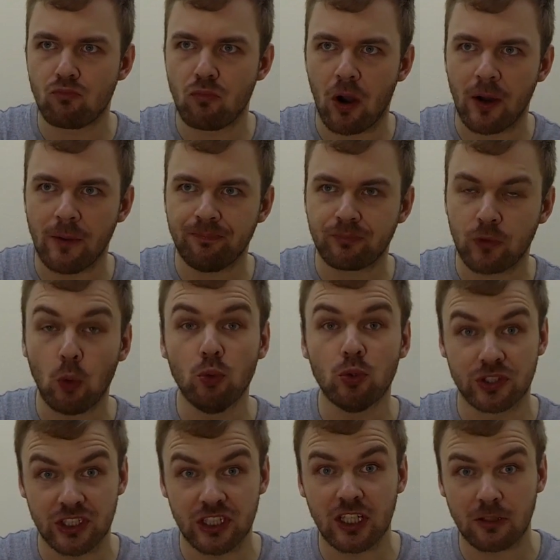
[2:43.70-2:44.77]
Nå, oh,
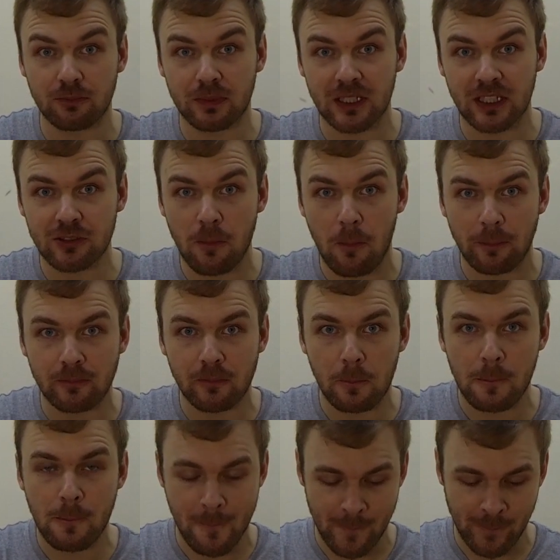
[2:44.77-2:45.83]
uh, sedikit er pedas.
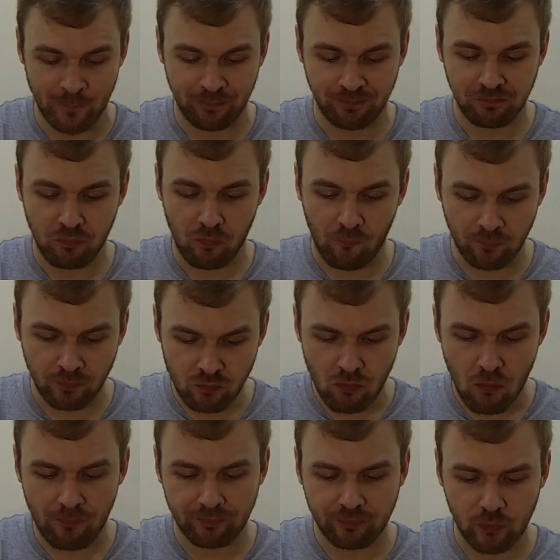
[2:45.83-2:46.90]
Hmm.
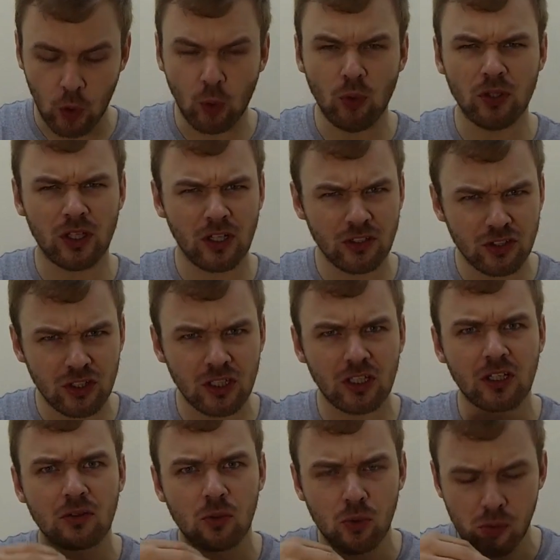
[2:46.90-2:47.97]
Oh ya,
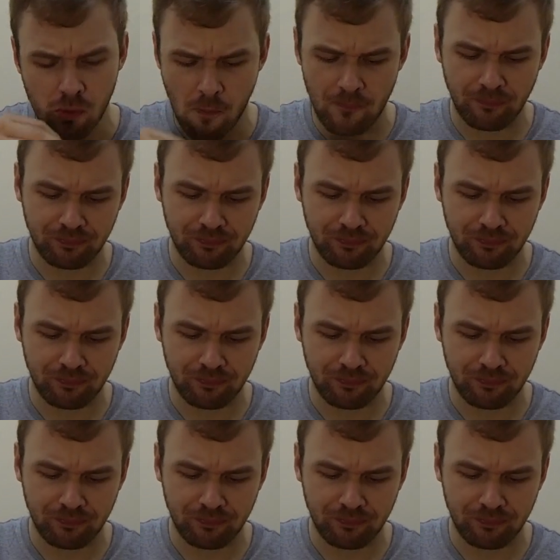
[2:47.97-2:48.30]
sekarang. Er uh.